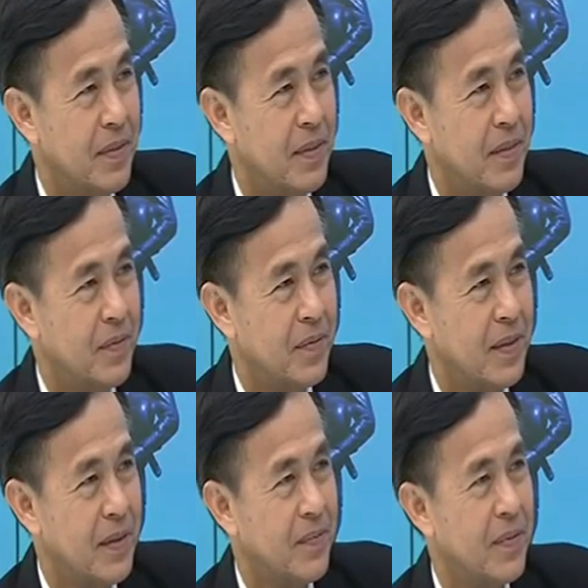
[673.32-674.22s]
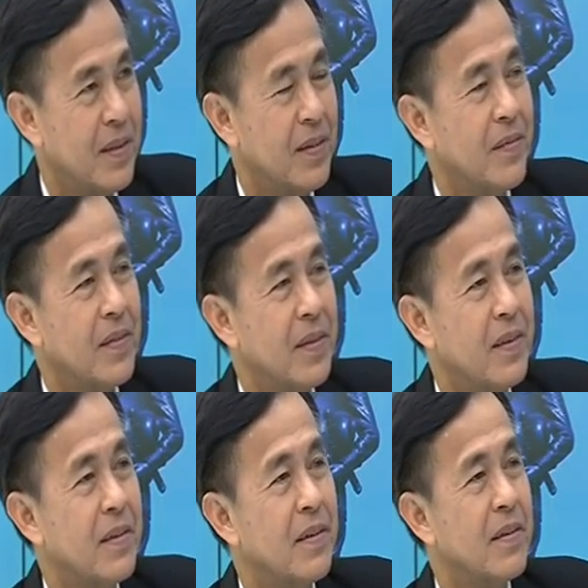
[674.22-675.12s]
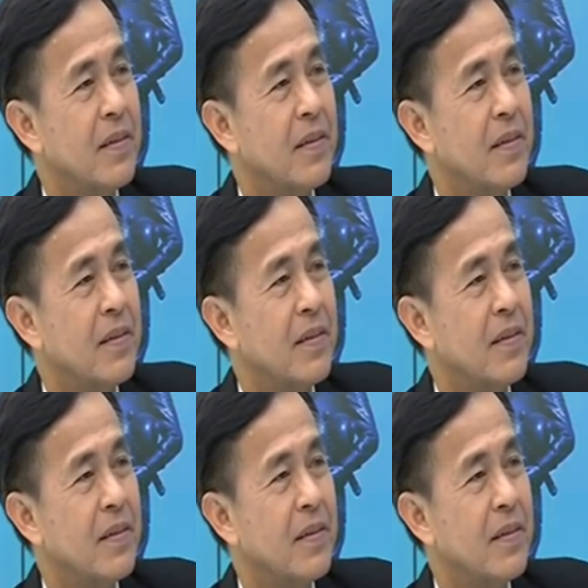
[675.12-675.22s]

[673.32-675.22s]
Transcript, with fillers: เนี่ยเขาจะให้คะแนนเราดีมาก